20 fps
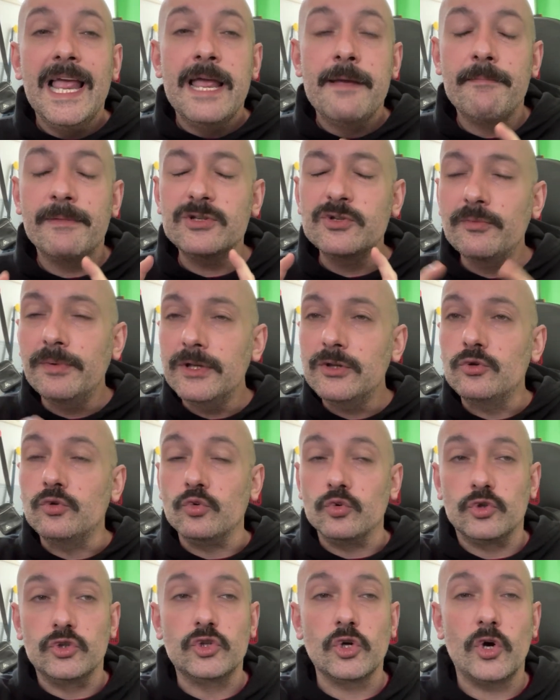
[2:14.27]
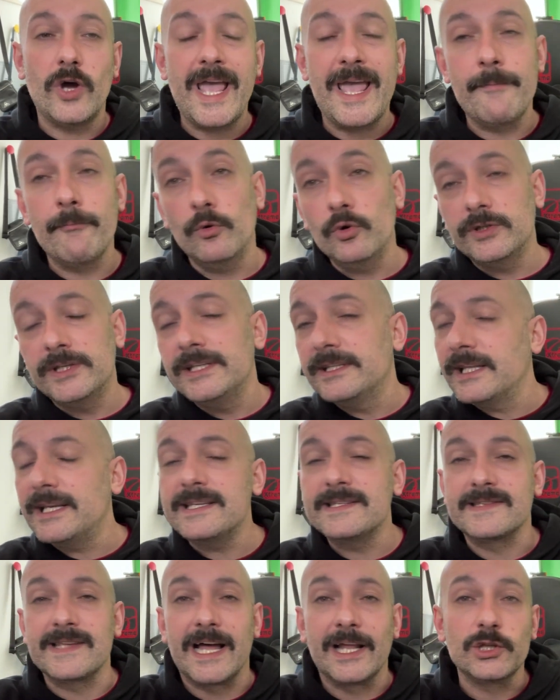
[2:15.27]
ma soprattutto è molto
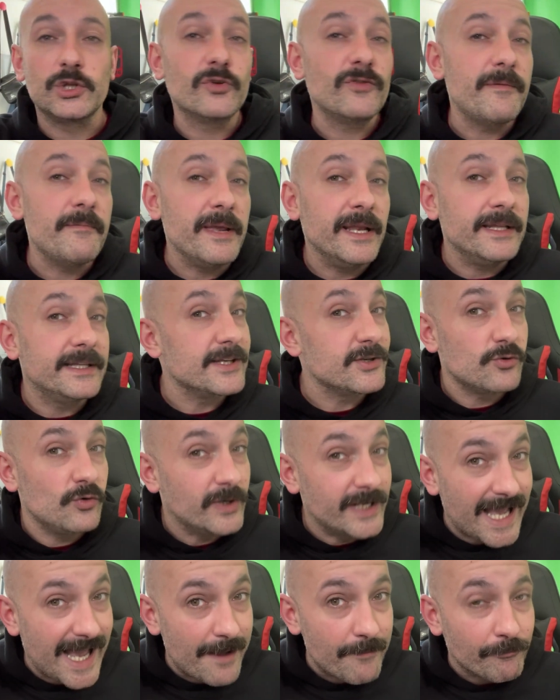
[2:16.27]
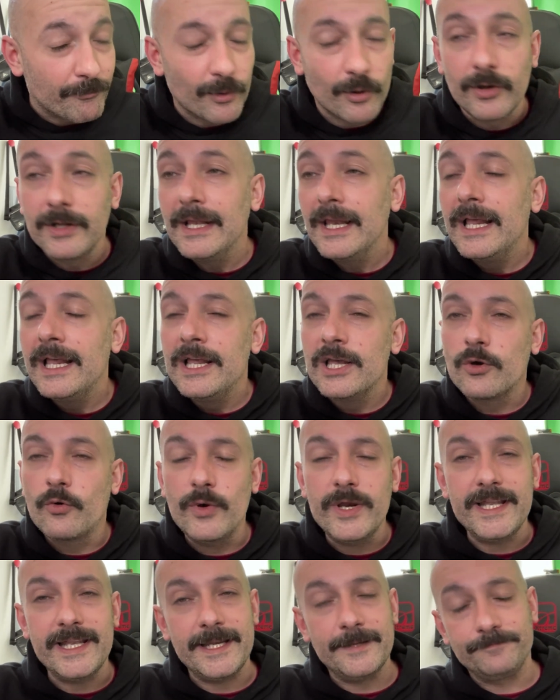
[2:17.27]
interessante ovviamente sul campo
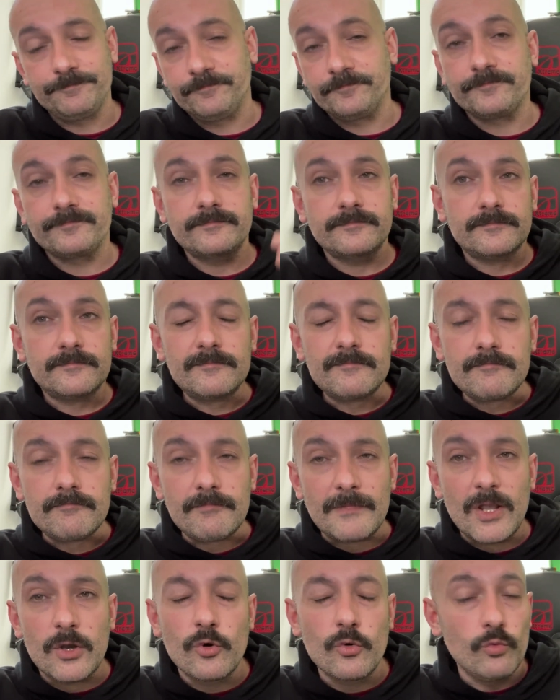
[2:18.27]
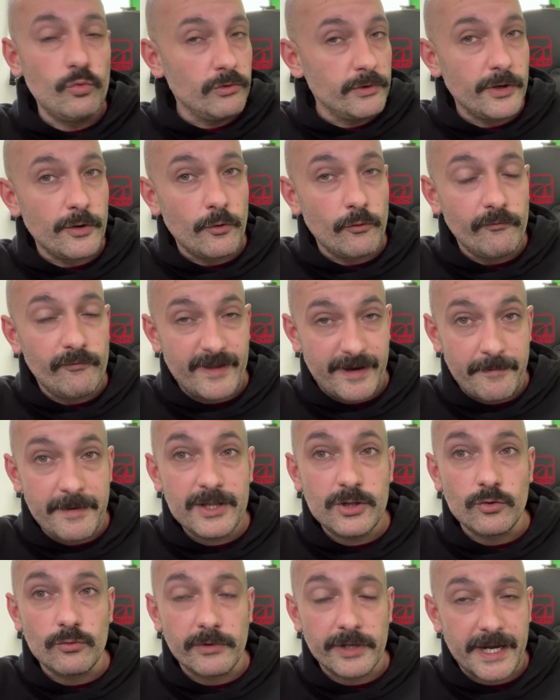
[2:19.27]
quindi un, un,
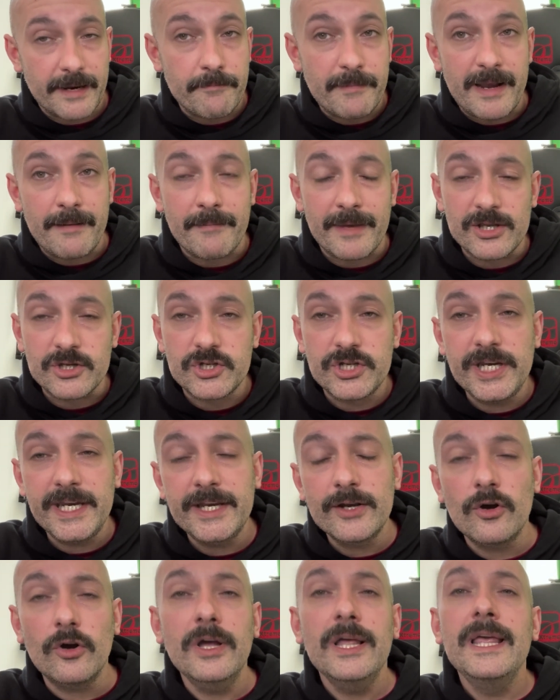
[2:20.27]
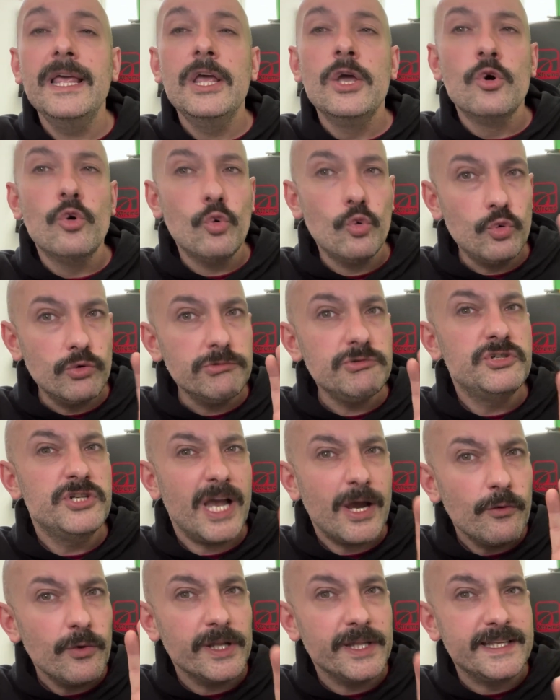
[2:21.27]
veramente un gran bel mancino un,
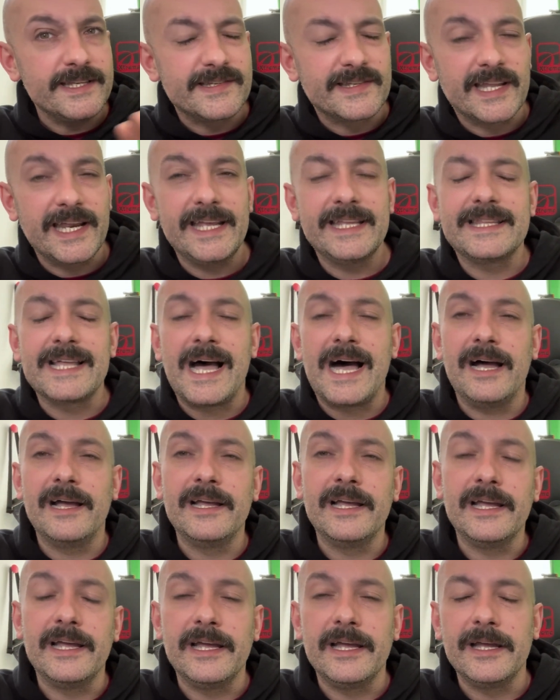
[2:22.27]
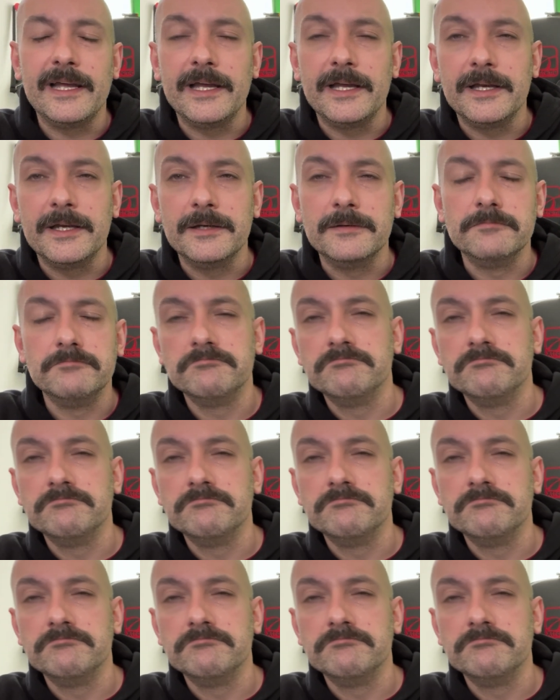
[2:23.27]
già una discreta eh,